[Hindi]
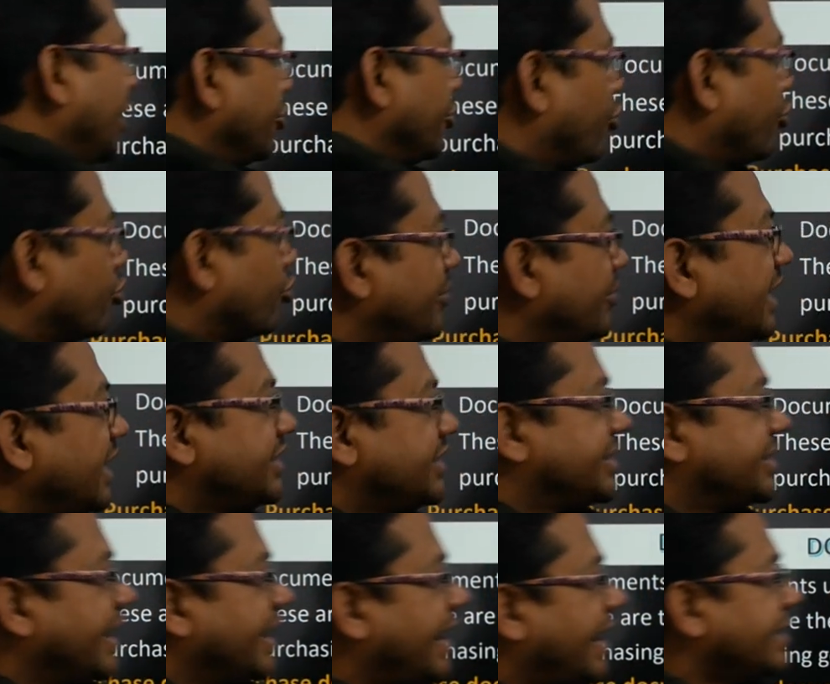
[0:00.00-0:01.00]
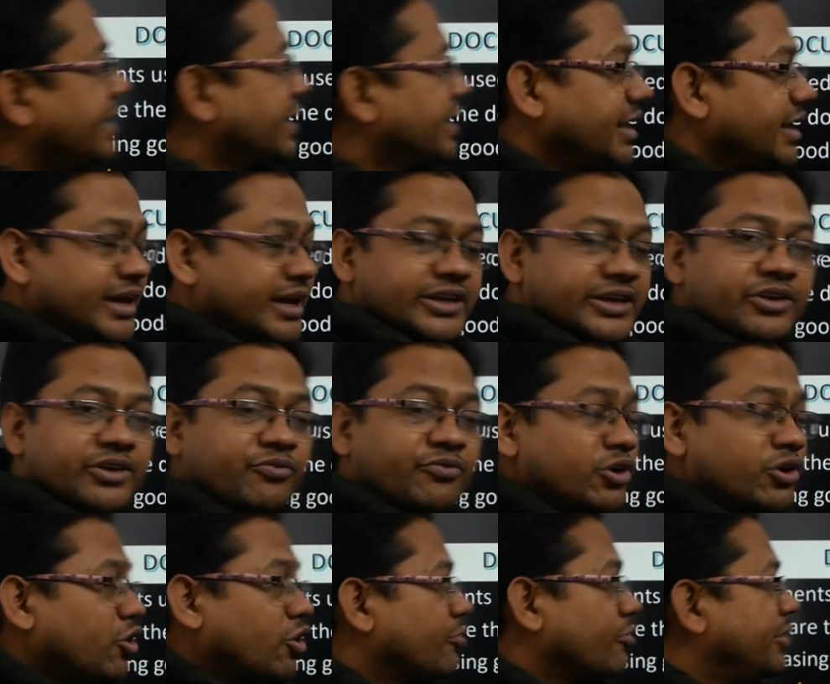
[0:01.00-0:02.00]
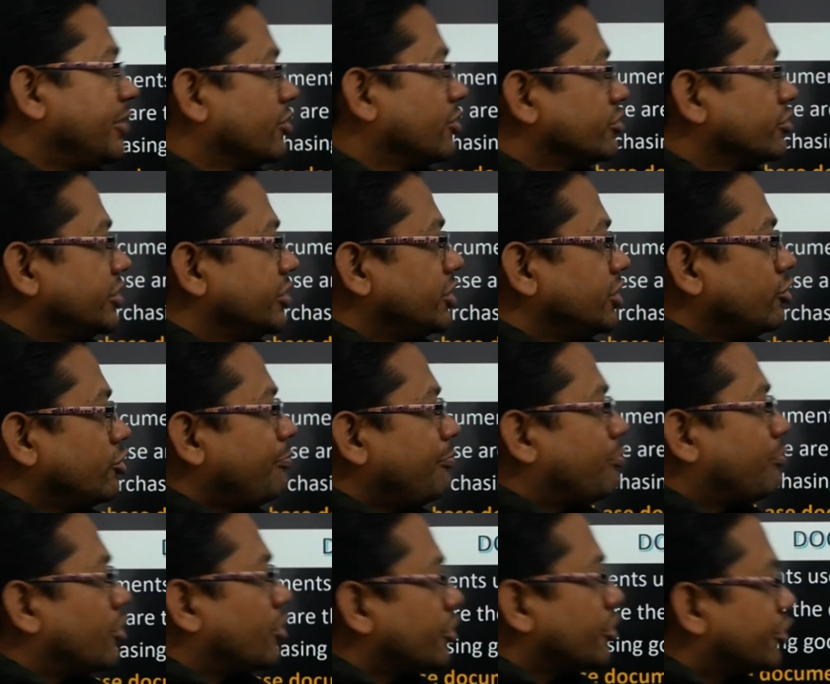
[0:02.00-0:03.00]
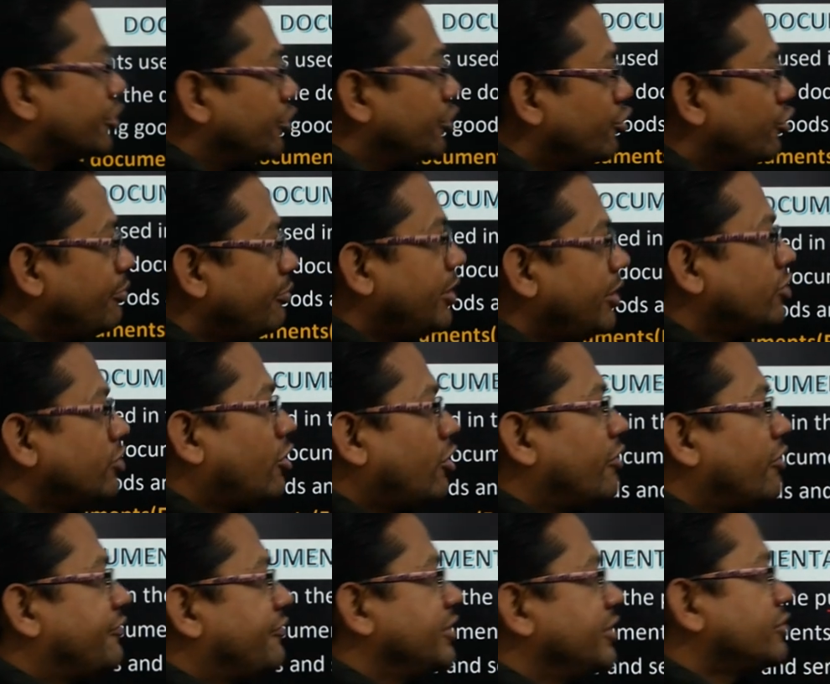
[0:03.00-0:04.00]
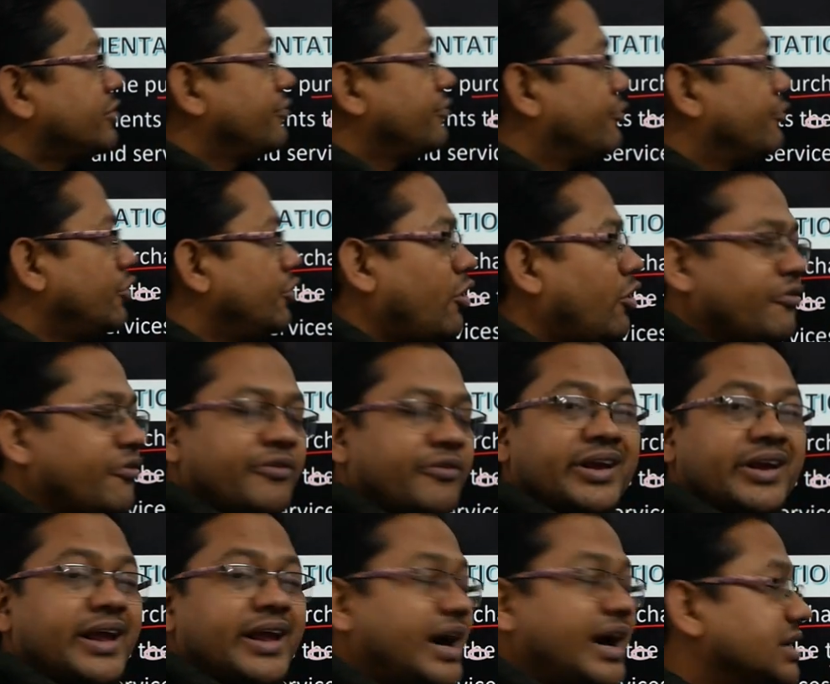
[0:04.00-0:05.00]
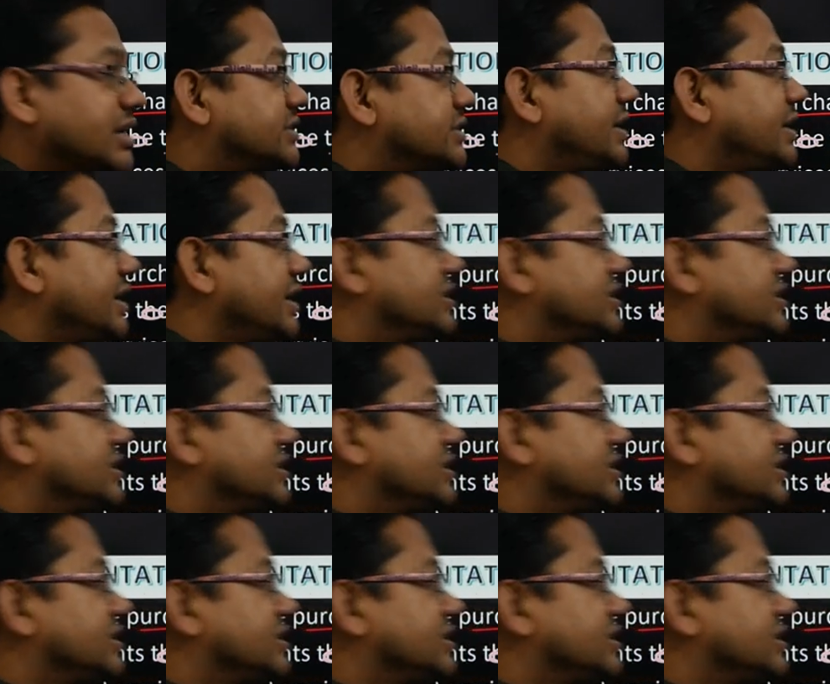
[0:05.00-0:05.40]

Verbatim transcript: डॉक्यूमेंट्स डेट ये वो डॉक्यूमेंट होते हैं जो प्रोक्यूरमेंट ऑफिस वुड ऑफन अक्सर